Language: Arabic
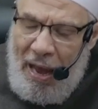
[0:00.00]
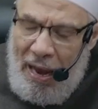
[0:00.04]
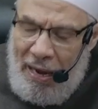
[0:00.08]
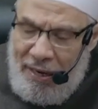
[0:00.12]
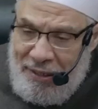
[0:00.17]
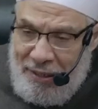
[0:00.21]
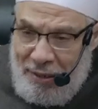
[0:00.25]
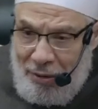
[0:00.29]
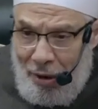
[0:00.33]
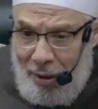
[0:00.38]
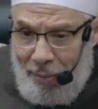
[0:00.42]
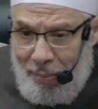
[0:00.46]

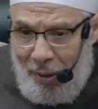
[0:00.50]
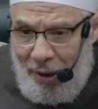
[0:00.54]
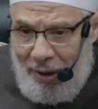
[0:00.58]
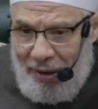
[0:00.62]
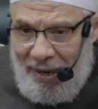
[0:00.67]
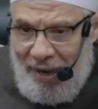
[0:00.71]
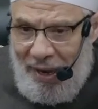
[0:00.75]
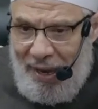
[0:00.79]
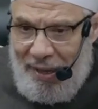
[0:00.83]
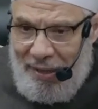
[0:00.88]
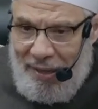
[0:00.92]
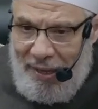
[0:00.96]
الجواب
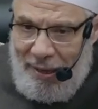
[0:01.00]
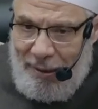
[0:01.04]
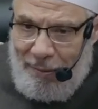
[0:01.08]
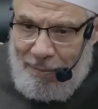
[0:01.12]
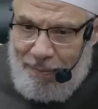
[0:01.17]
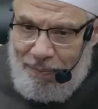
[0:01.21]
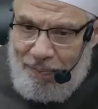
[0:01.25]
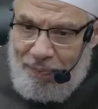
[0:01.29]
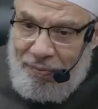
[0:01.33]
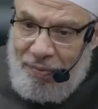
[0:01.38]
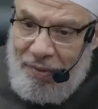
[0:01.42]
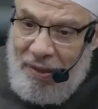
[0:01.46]
عن هذا
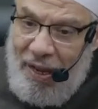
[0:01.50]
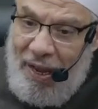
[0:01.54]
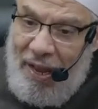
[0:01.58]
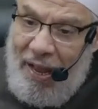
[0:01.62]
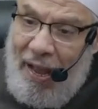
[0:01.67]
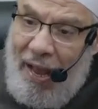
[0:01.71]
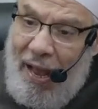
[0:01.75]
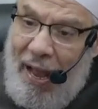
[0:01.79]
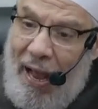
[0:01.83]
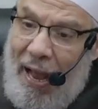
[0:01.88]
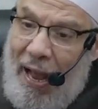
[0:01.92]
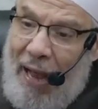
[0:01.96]

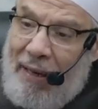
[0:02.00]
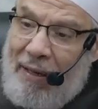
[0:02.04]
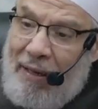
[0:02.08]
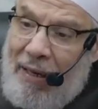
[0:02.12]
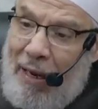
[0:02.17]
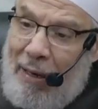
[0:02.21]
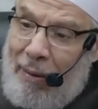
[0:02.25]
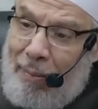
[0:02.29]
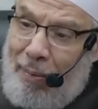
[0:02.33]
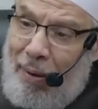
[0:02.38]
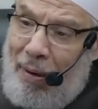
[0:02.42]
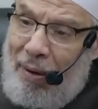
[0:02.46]
أن
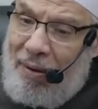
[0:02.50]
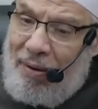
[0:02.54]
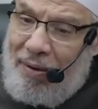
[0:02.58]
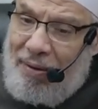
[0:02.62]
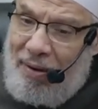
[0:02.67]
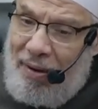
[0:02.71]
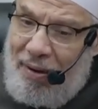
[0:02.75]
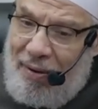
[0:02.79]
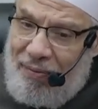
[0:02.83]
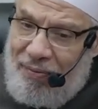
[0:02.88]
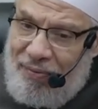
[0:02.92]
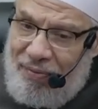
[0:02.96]

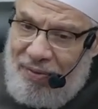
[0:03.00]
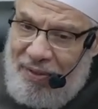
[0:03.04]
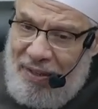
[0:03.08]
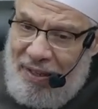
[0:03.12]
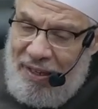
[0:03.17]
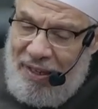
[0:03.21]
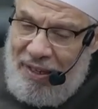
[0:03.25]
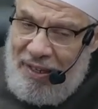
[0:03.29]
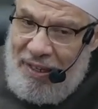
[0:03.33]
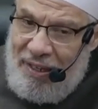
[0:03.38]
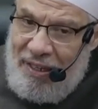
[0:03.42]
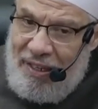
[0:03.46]
المهر
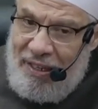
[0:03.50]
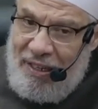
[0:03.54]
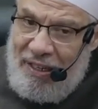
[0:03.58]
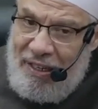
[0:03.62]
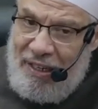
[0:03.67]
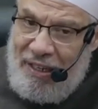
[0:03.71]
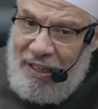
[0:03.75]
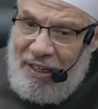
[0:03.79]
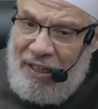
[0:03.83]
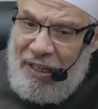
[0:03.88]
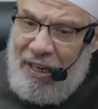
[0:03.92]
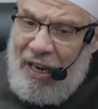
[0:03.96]

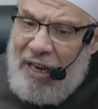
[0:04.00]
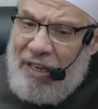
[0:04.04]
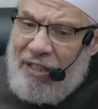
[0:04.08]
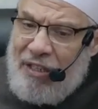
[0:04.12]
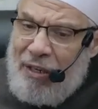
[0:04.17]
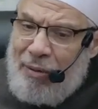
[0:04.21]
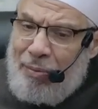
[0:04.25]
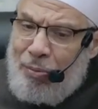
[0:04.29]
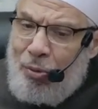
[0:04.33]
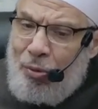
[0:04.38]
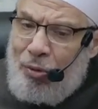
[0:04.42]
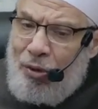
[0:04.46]

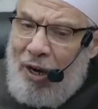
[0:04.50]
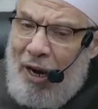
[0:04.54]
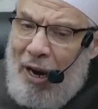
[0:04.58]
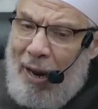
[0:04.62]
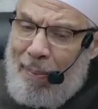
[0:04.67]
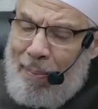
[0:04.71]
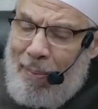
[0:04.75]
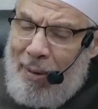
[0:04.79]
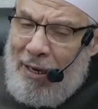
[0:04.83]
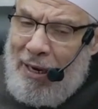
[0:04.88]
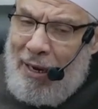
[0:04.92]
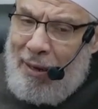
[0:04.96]
يجب
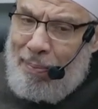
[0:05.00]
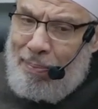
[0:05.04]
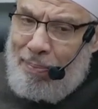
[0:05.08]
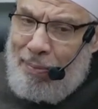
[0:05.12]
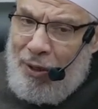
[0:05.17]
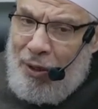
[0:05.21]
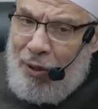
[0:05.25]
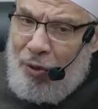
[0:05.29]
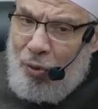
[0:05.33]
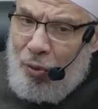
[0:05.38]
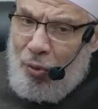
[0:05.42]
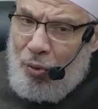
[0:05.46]
كاملا
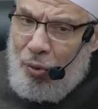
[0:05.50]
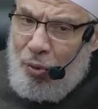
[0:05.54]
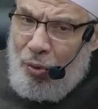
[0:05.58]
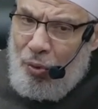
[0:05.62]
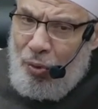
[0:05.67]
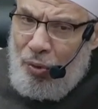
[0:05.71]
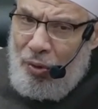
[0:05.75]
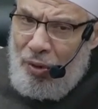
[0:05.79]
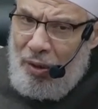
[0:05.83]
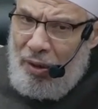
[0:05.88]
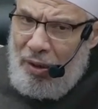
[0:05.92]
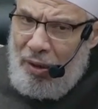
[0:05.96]

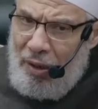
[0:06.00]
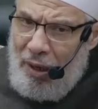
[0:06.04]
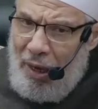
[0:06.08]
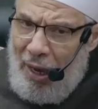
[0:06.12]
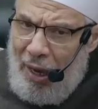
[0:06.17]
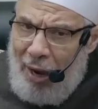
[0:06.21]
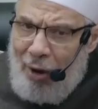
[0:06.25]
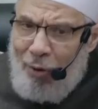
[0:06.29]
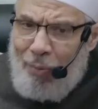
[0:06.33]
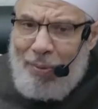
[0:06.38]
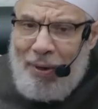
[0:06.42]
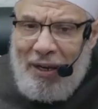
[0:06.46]
بالدخول
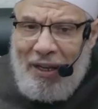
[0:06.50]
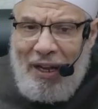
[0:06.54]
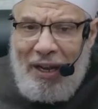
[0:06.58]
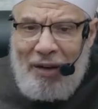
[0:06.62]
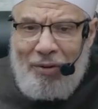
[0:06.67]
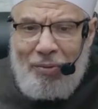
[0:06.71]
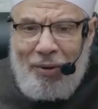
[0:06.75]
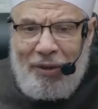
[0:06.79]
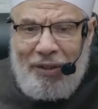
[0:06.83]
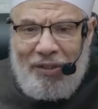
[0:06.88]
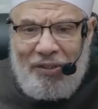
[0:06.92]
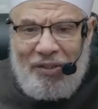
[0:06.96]
أو
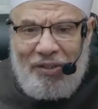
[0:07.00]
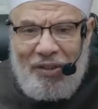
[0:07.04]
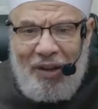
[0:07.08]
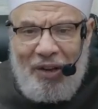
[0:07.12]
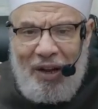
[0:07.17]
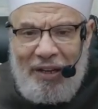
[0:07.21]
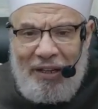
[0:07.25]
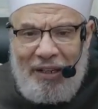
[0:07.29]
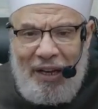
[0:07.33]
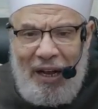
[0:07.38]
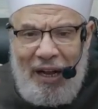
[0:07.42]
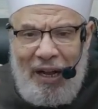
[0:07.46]
بالخلوة
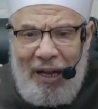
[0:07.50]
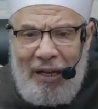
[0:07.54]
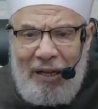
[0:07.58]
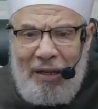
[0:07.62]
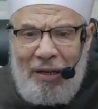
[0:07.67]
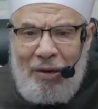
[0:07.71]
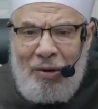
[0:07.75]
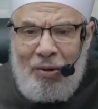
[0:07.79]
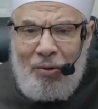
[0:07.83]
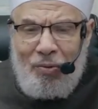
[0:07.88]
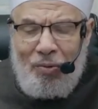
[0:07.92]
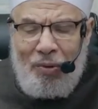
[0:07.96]
الصحيحة
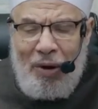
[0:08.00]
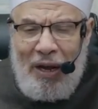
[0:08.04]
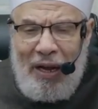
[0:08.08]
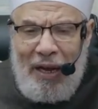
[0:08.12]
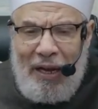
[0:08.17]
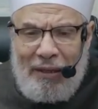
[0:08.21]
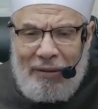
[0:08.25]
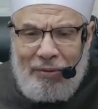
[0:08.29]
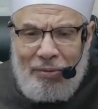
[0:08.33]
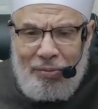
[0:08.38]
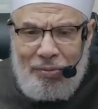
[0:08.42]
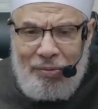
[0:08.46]

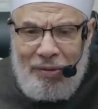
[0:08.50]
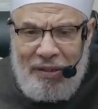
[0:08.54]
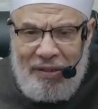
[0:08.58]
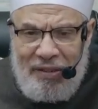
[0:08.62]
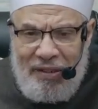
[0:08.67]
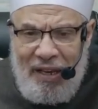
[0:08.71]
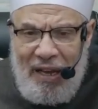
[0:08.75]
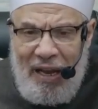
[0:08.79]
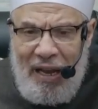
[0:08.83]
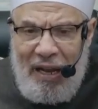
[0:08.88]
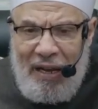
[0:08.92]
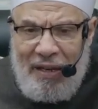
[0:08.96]
وآتوا
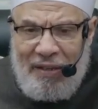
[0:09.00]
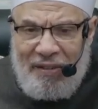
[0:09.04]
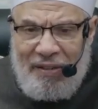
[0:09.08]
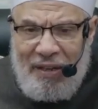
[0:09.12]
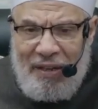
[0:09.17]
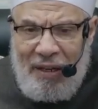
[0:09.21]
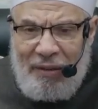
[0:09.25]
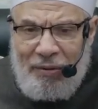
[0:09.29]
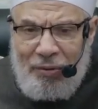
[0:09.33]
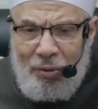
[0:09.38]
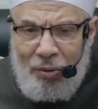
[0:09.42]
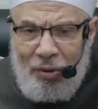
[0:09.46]
النساء
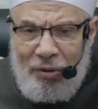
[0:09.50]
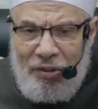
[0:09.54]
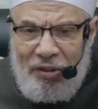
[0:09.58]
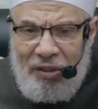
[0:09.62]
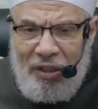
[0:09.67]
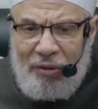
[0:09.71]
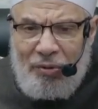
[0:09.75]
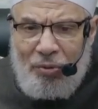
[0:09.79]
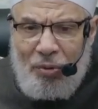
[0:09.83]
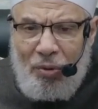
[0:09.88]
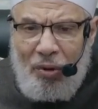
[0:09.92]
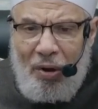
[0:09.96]
صدق
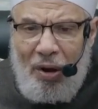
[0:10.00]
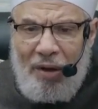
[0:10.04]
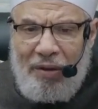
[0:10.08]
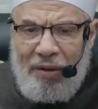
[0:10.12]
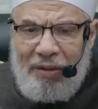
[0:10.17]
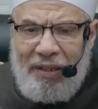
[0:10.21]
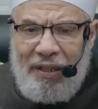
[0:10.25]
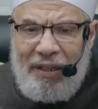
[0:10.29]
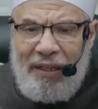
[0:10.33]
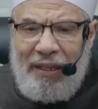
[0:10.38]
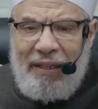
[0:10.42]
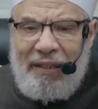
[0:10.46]

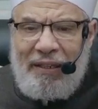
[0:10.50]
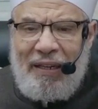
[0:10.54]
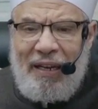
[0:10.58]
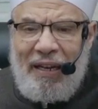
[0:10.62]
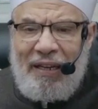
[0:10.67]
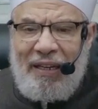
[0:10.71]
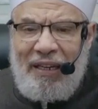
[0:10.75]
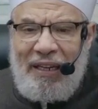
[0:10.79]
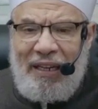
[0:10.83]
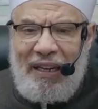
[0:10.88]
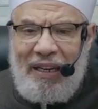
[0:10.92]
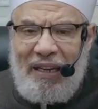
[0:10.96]

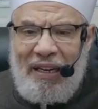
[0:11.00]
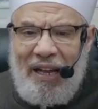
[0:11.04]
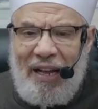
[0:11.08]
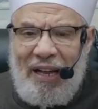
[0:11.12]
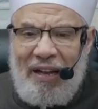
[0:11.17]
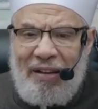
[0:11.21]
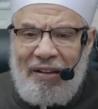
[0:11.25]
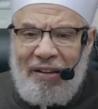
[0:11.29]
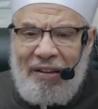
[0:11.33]
صدقاتهن نحلة